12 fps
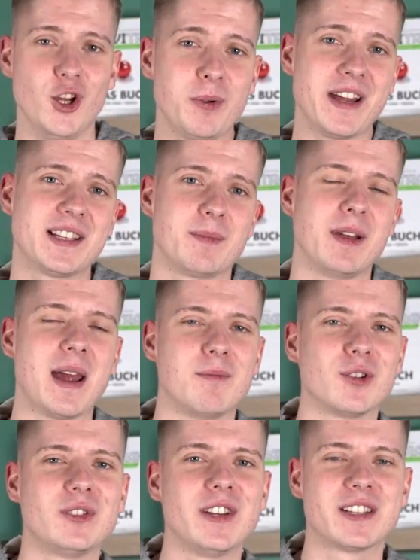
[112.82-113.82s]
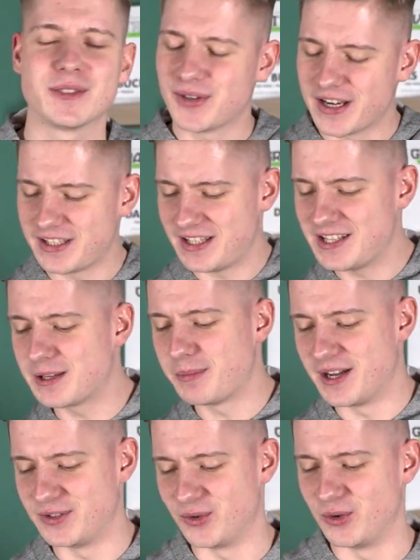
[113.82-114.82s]
Übrigens, mit am lustigsten fand ich diese
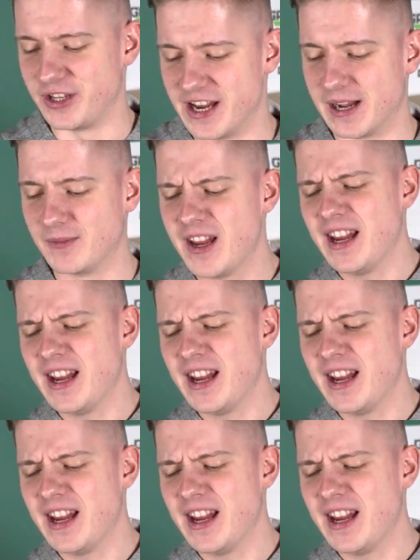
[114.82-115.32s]
Person hier.